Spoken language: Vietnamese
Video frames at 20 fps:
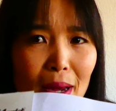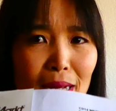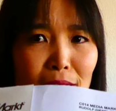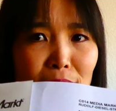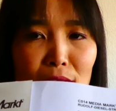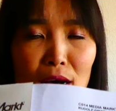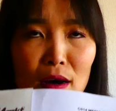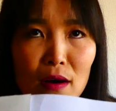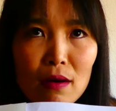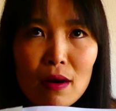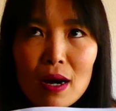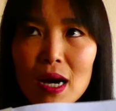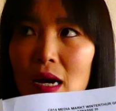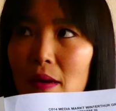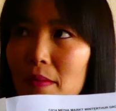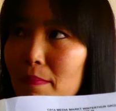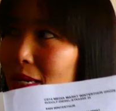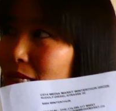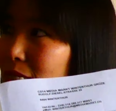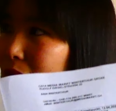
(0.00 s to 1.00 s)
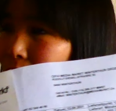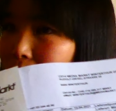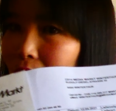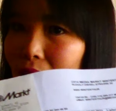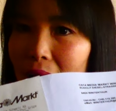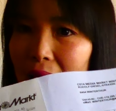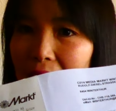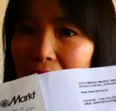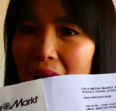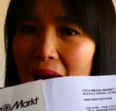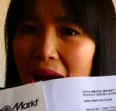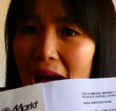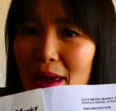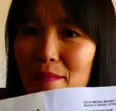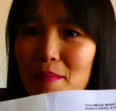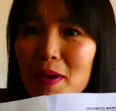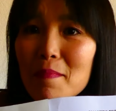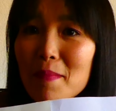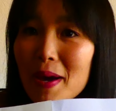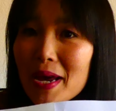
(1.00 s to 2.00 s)
bây giờ là ngày
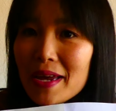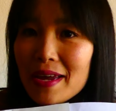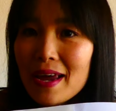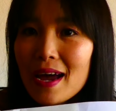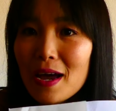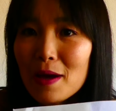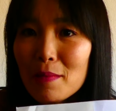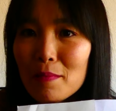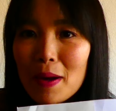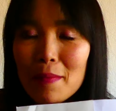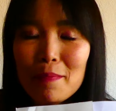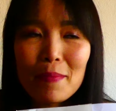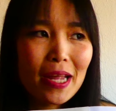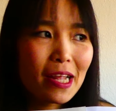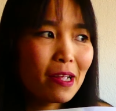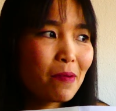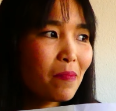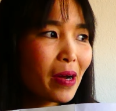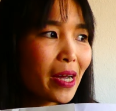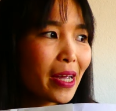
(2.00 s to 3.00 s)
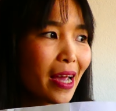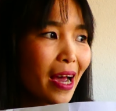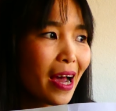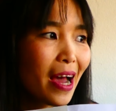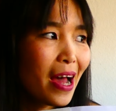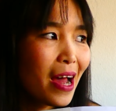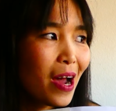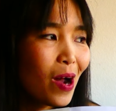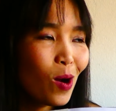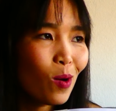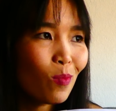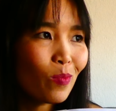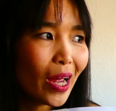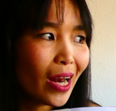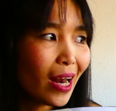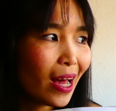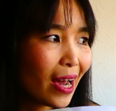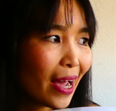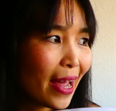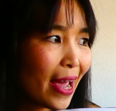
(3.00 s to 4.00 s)
20 mấy á mà hôm nay
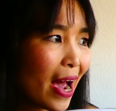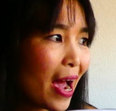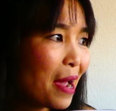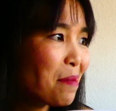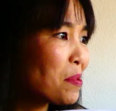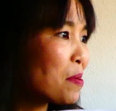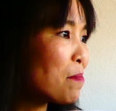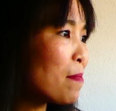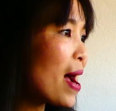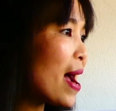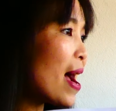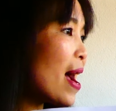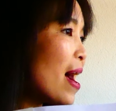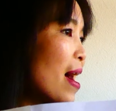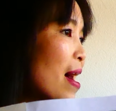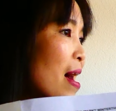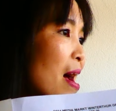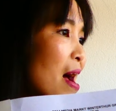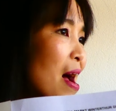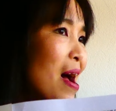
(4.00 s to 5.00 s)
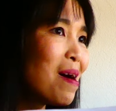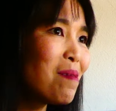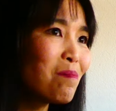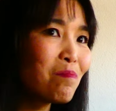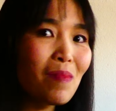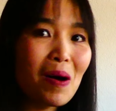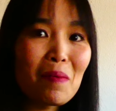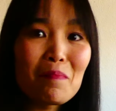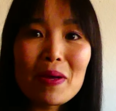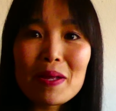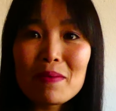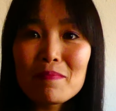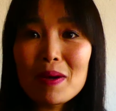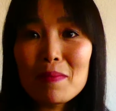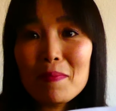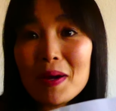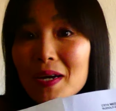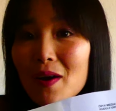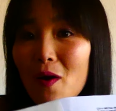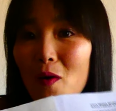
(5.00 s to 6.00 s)
là ngày 23 mà mình mới
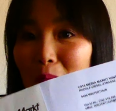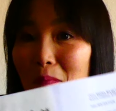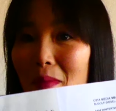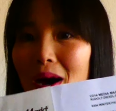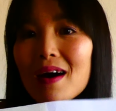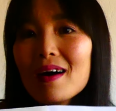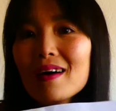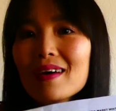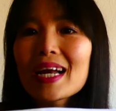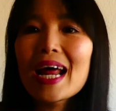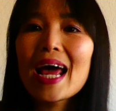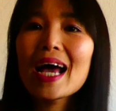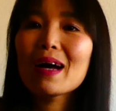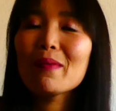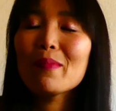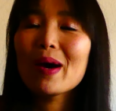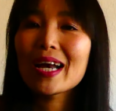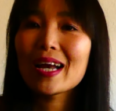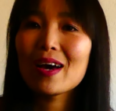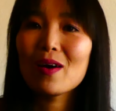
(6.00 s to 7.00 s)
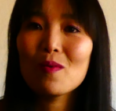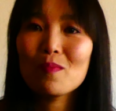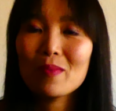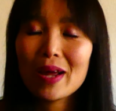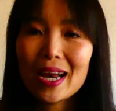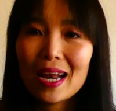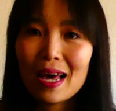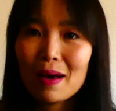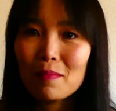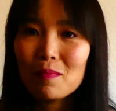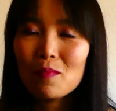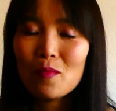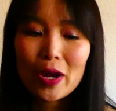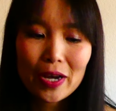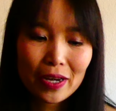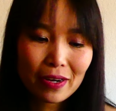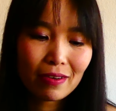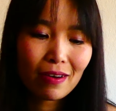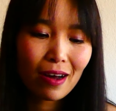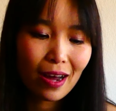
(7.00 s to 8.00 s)
bắt đầu mở ra các bạn ạ. Hôm nay là buổi
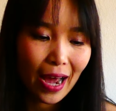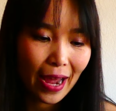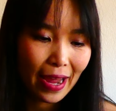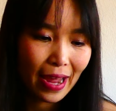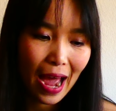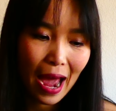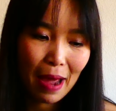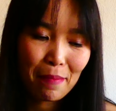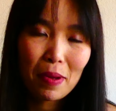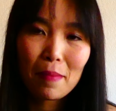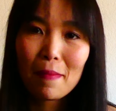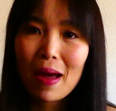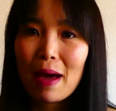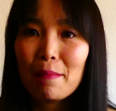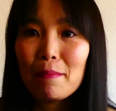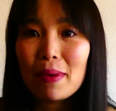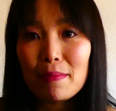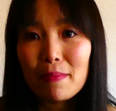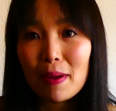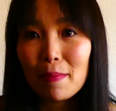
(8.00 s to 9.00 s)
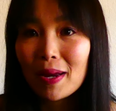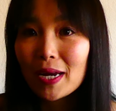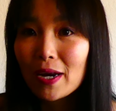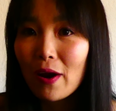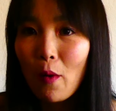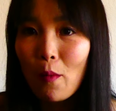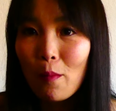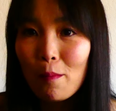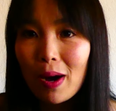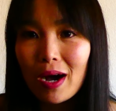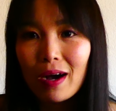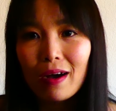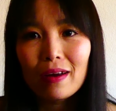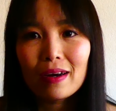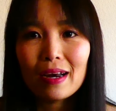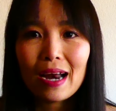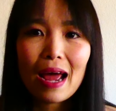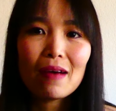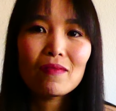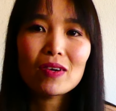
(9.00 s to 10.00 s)
trưa ngày 23 mình mới bắt đầu mở
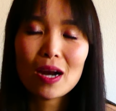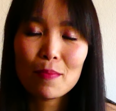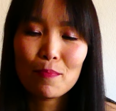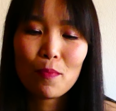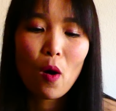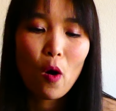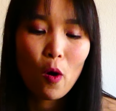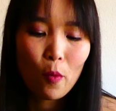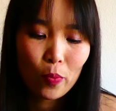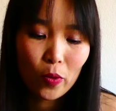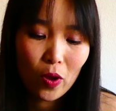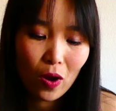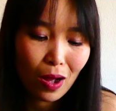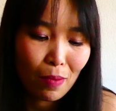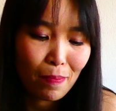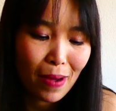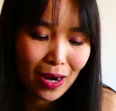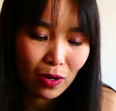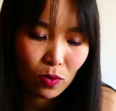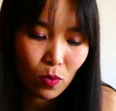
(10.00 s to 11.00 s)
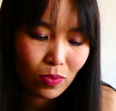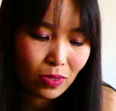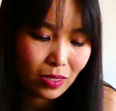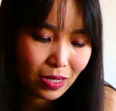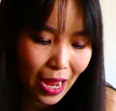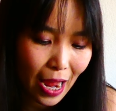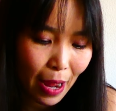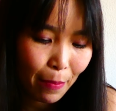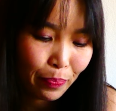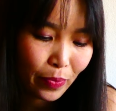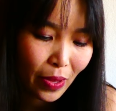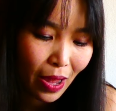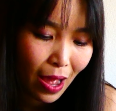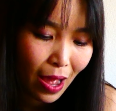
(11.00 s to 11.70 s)
ra và đập hộp cho các bạn cùng xem.